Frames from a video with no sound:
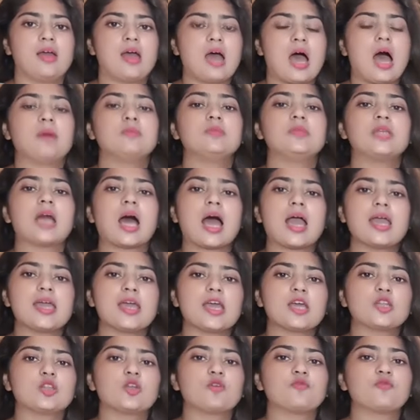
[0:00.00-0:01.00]
हम लाए
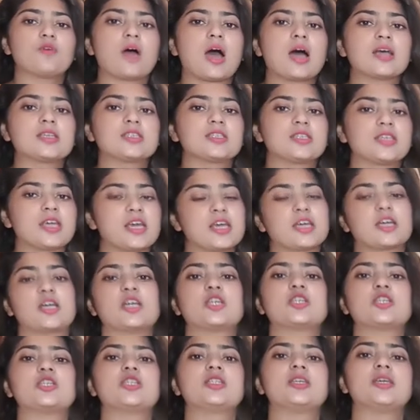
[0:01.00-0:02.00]
हैं तूफ़ान तो से
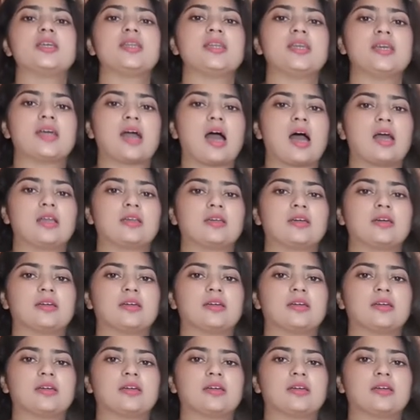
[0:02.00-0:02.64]
कश्ती निकाल